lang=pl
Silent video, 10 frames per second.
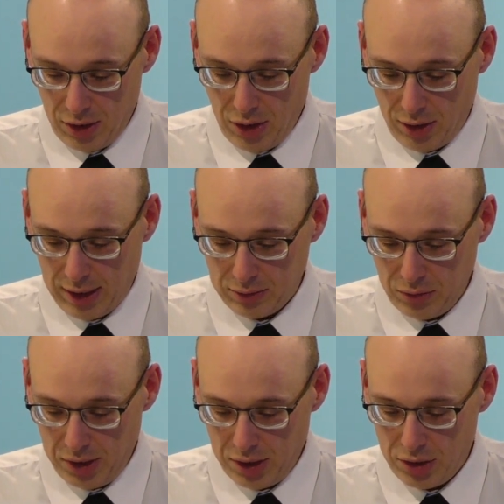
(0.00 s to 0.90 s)
I
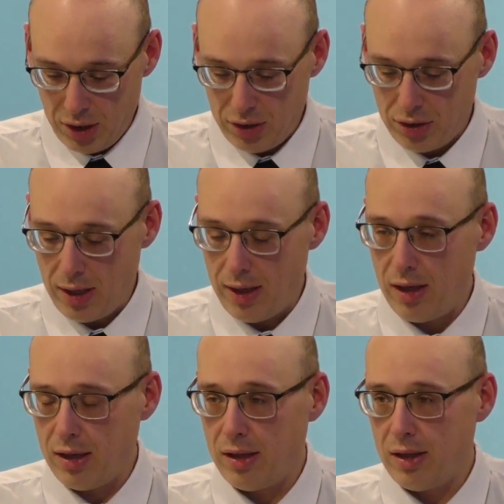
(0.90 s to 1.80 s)
okazuje się,
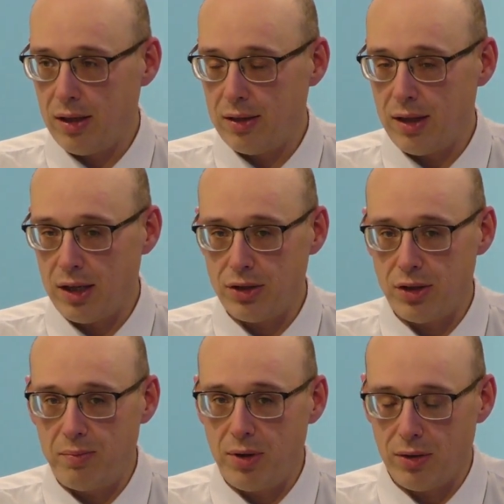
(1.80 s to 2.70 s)
że ta
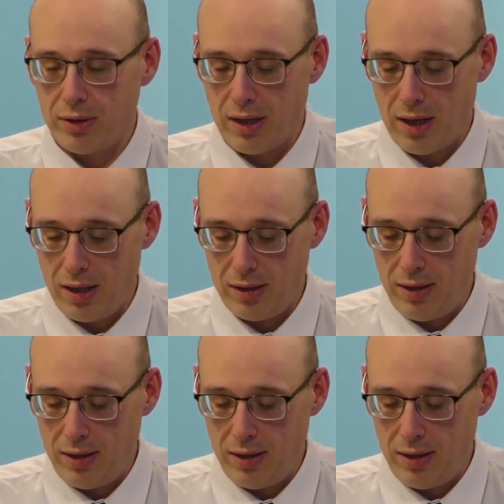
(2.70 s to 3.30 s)
szczepionka